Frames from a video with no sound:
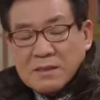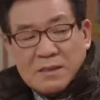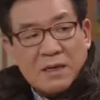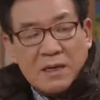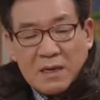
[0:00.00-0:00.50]

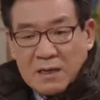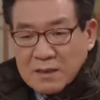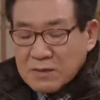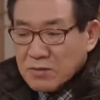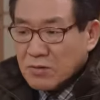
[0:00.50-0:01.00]
그래,
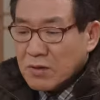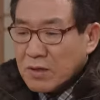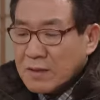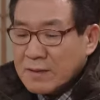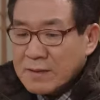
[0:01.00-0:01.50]
요 근래
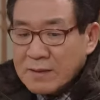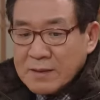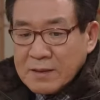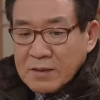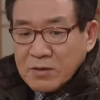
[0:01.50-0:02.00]

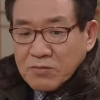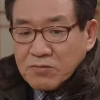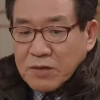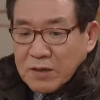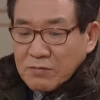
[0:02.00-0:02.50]
두
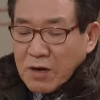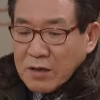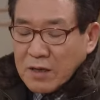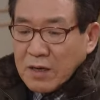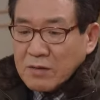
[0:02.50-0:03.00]
사람
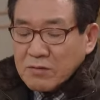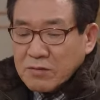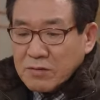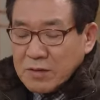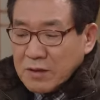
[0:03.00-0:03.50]
관계
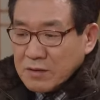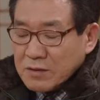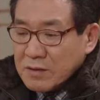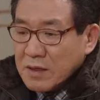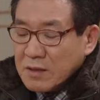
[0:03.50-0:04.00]
알고
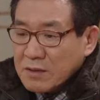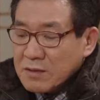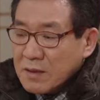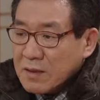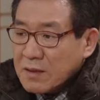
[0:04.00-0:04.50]
헤어지긴 했는데,